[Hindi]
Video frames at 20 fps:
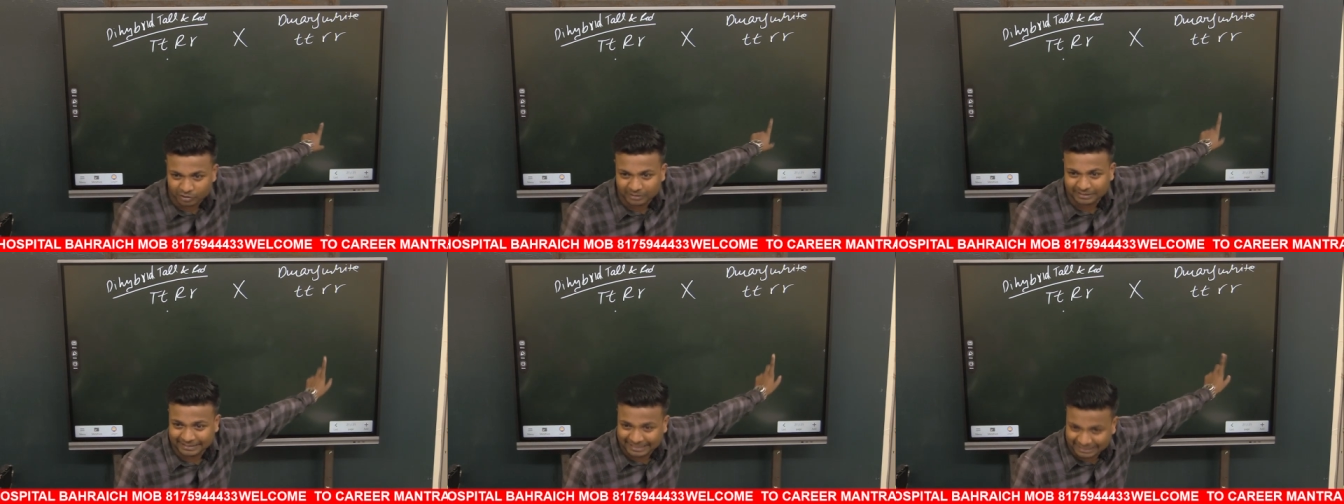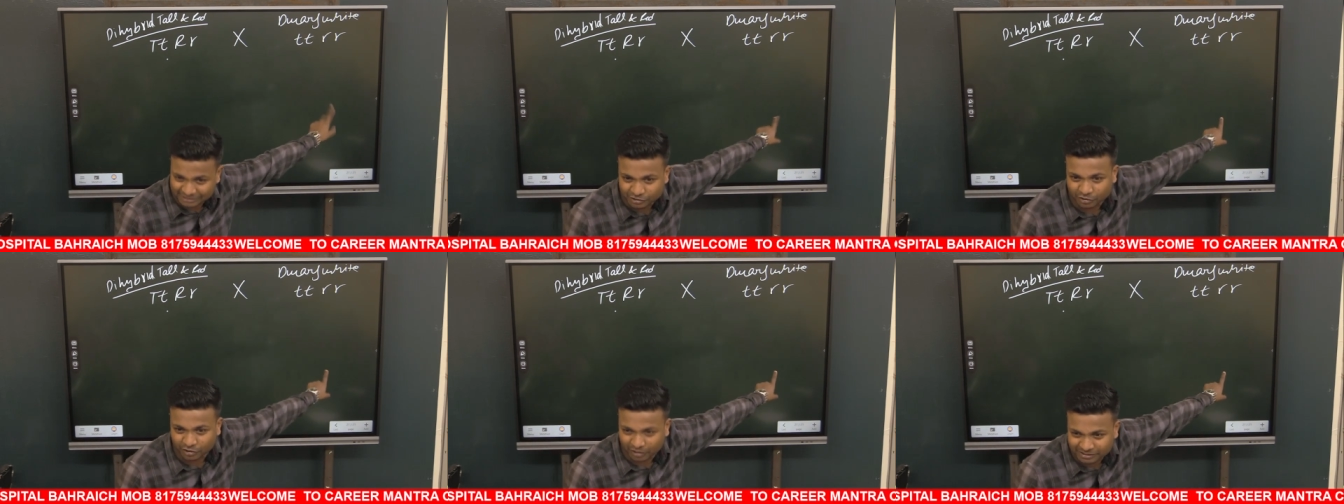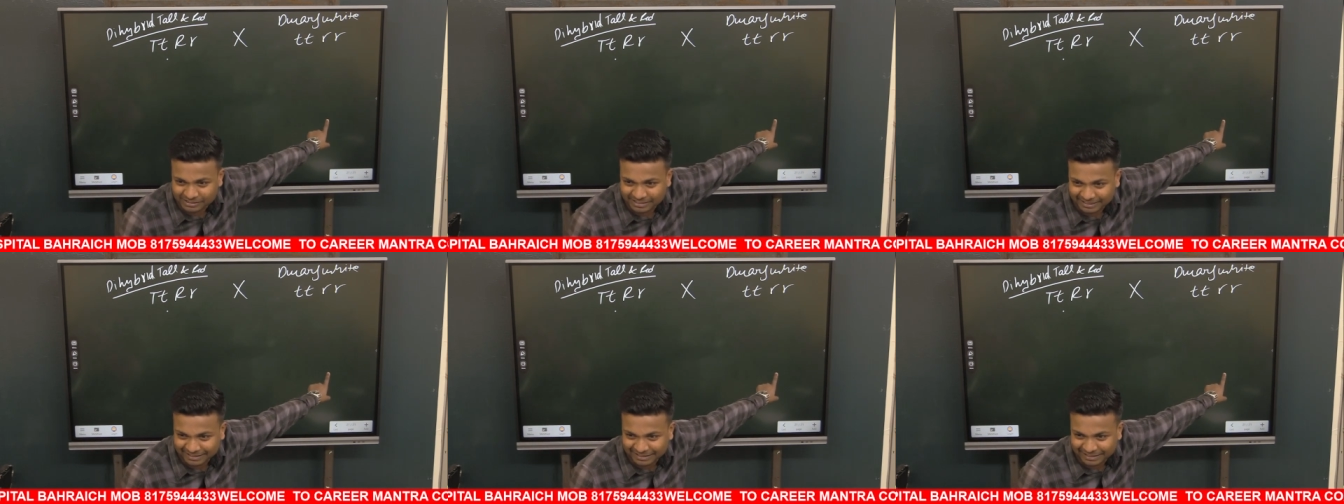टेस्ट क्रॉस है
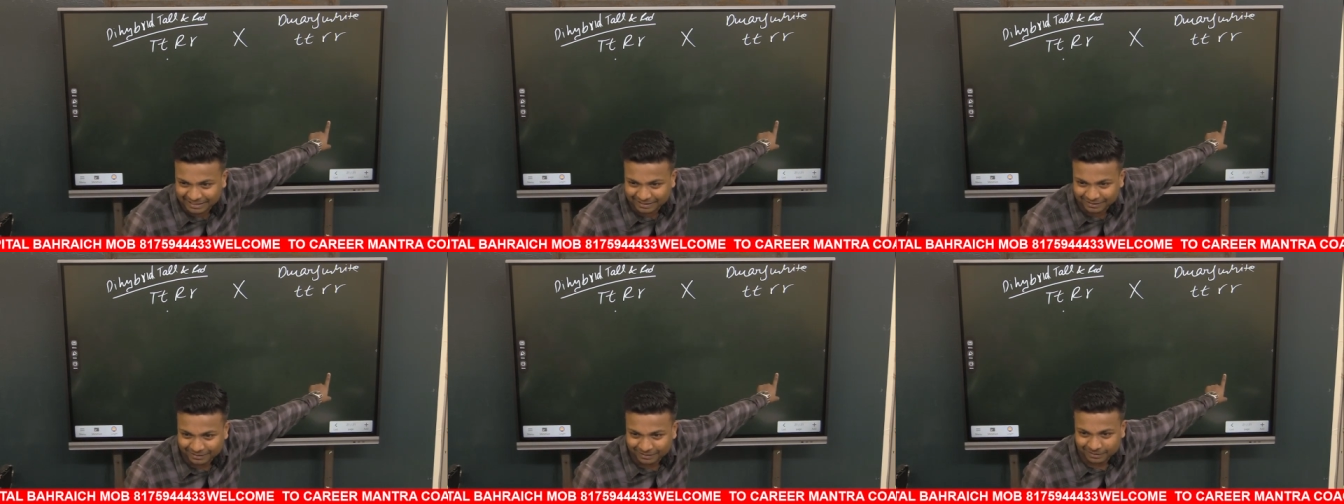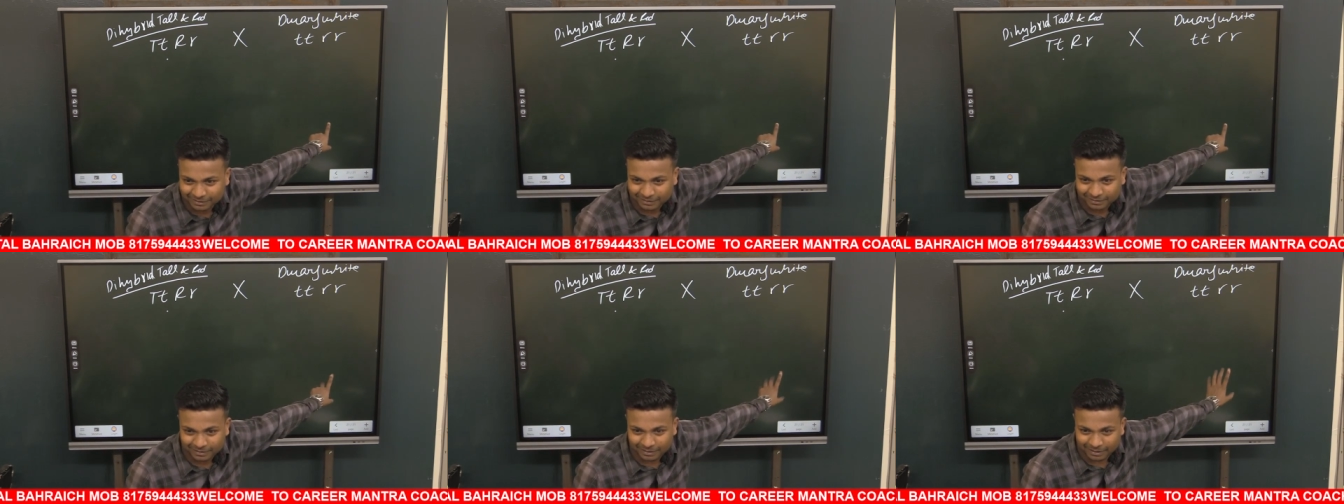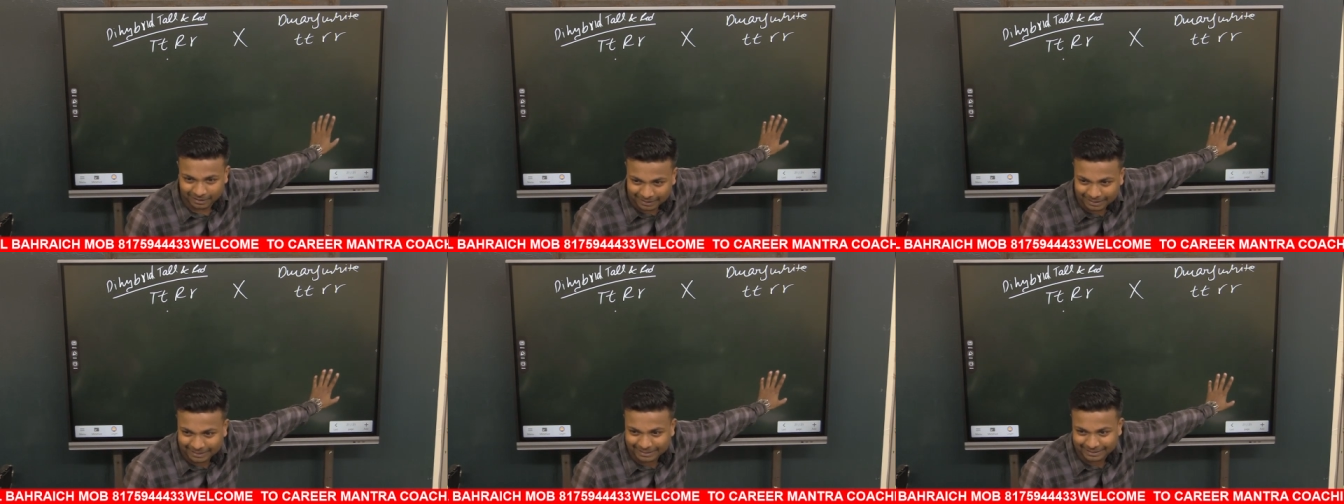कि नहीं
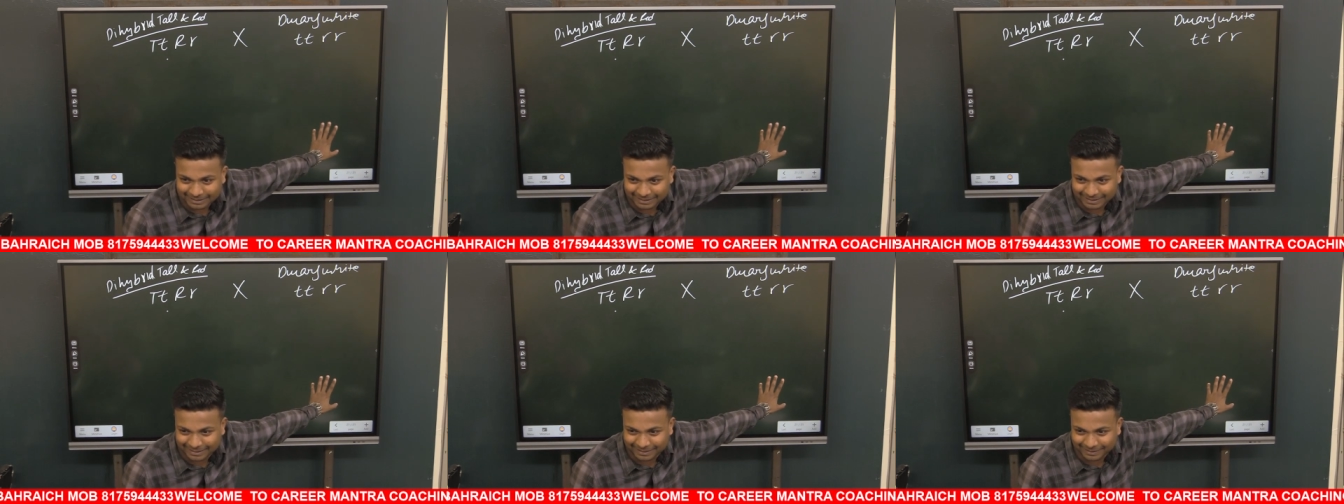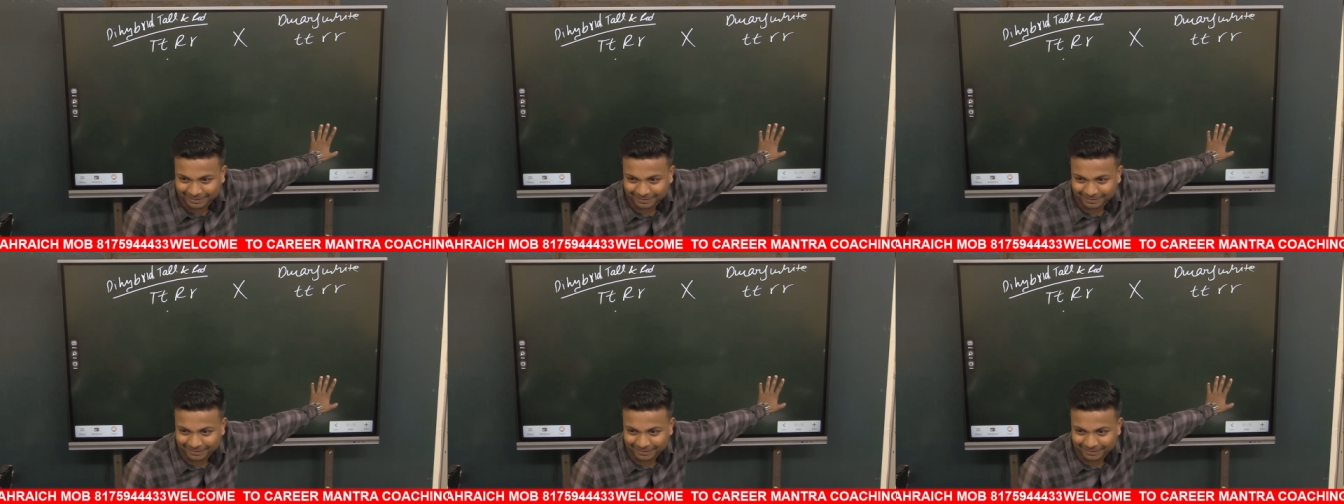हाँ या नहीं